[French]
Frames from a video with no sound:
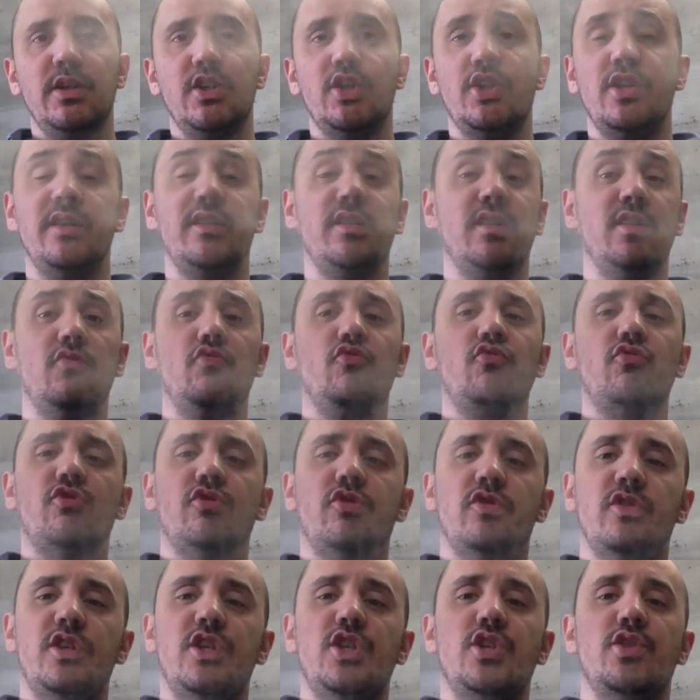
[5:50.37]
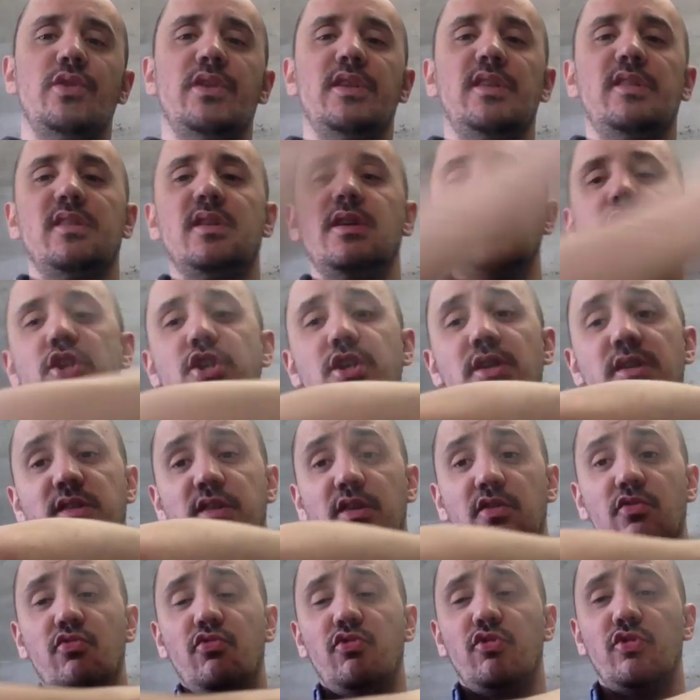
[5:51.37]
Je les ai tous sentis, j'en ai cinq, je les ai
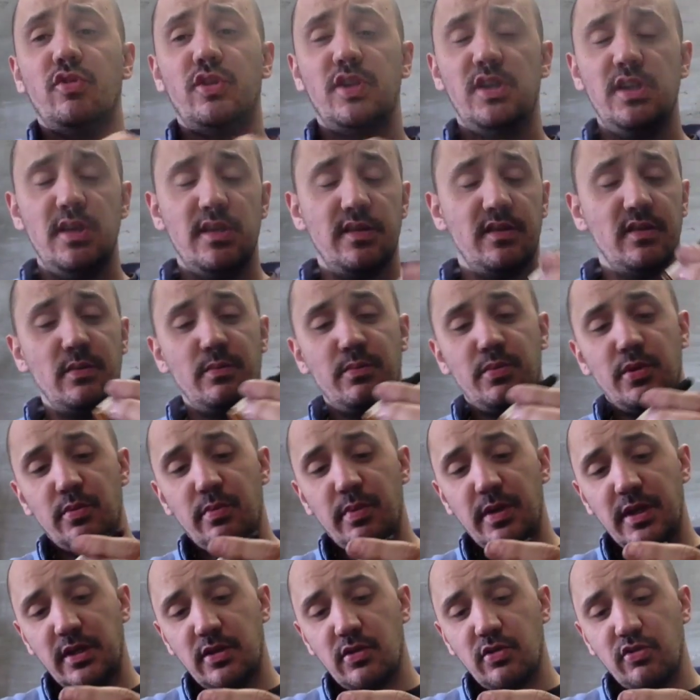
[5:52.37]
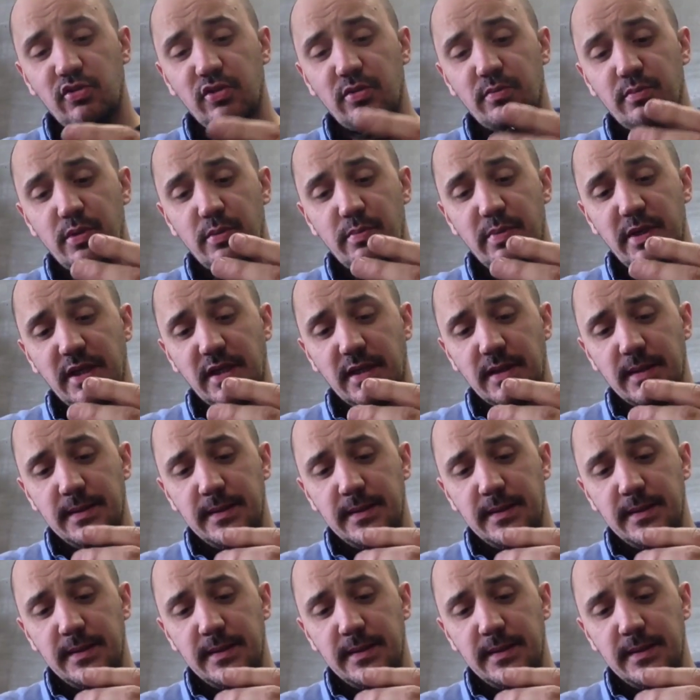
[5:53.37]
tous sentis, les sample pack, le sample pack.